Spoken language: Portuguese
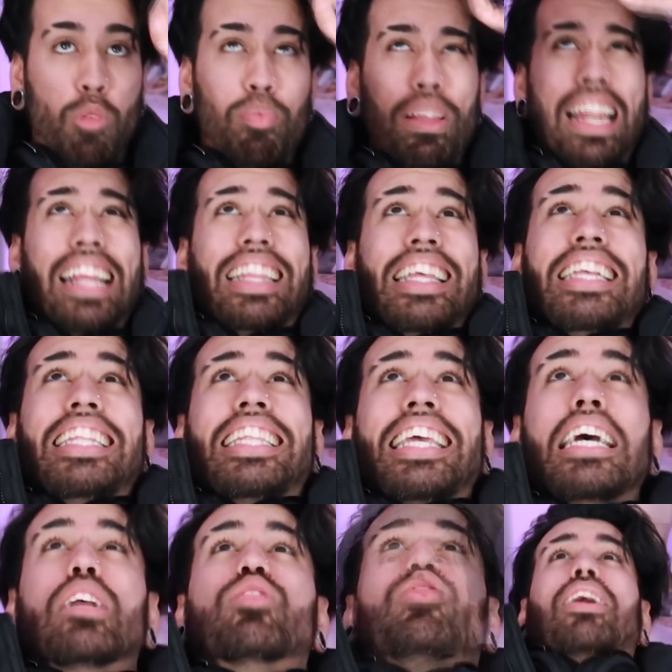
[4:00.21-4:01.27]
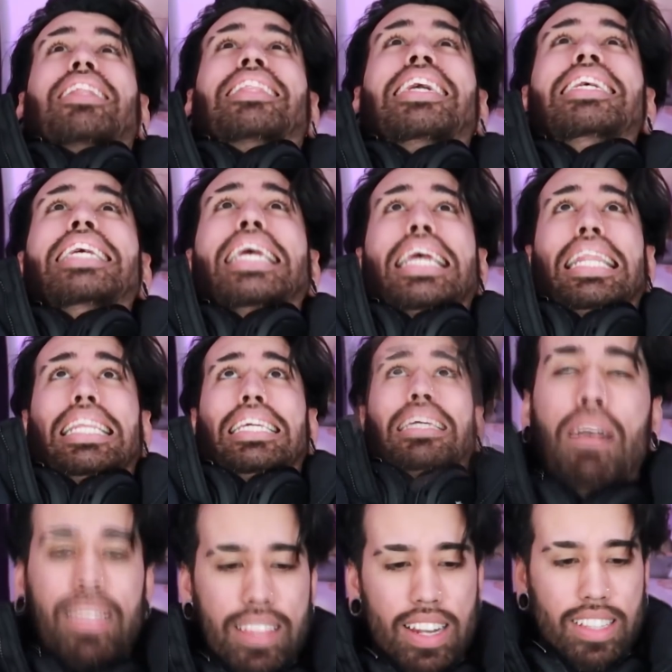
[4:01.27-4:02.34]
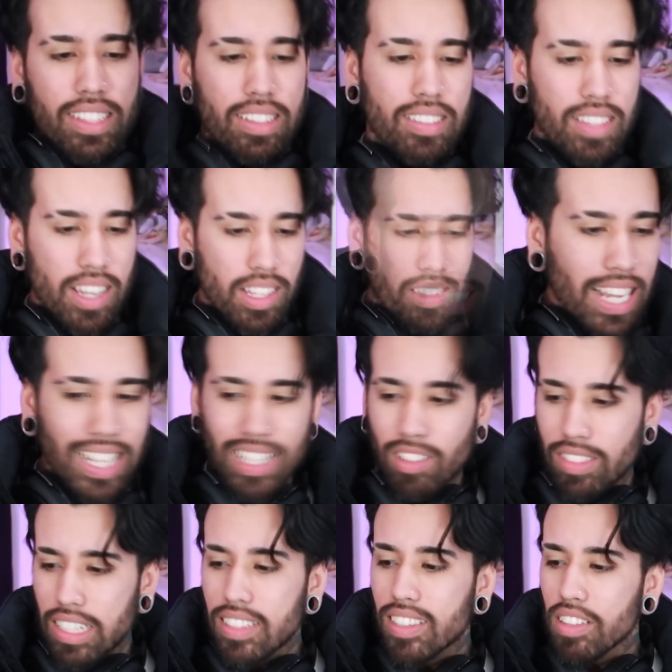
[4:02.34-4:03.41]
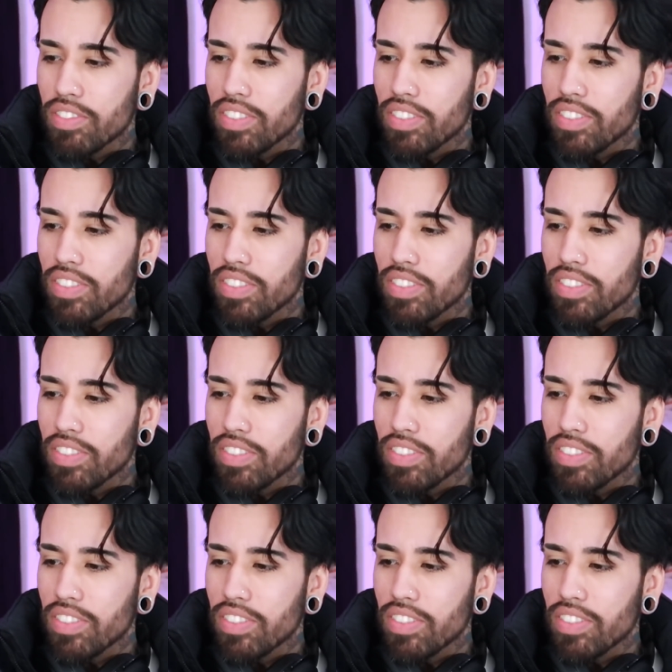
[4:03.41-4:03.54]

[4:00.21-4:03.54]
o planeta inteiro só tem ele. Mas ele tá certo. Cada um tem que ser